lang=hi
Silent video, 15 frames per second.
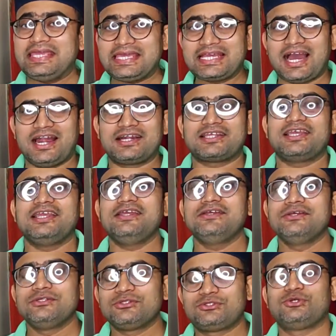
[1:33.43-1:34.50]
ई कार्ड के
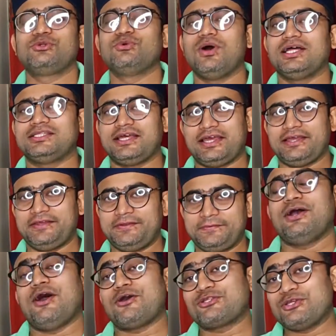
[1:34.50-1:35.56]
थ्रू आता है
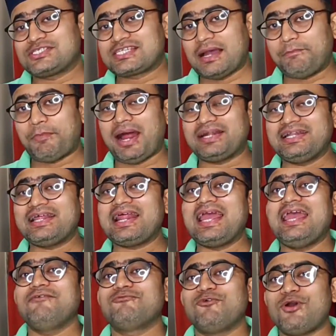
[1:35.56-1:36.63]
और जो इसका पार्टनर
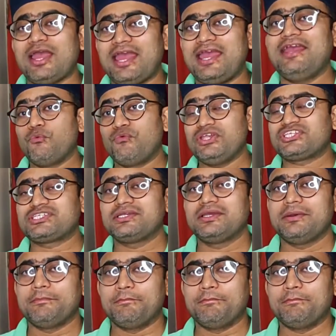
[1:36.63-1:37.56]
है वो है विश